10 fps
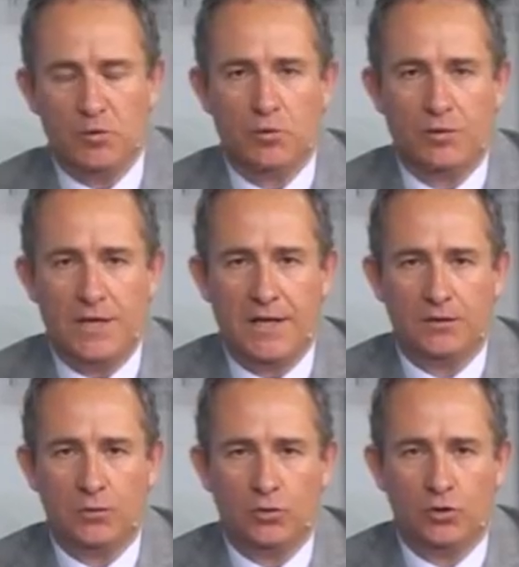un
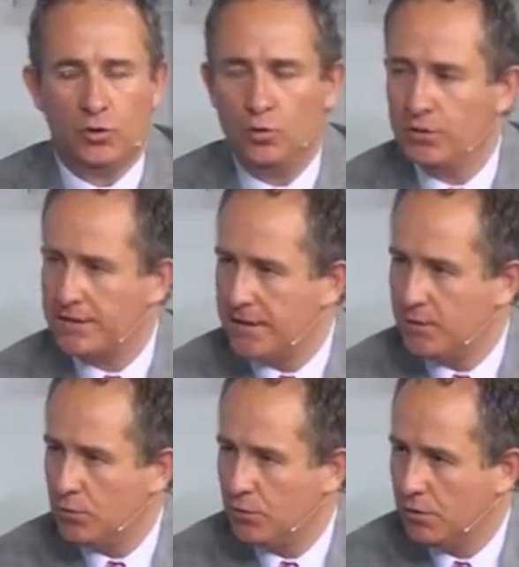día tuyo, un
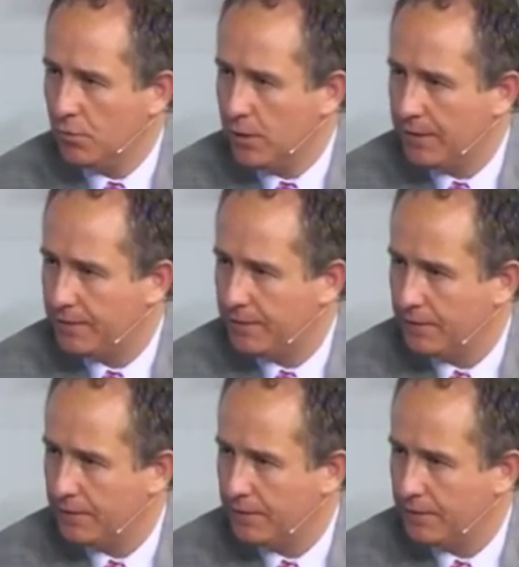desayuno, ¿cómo es?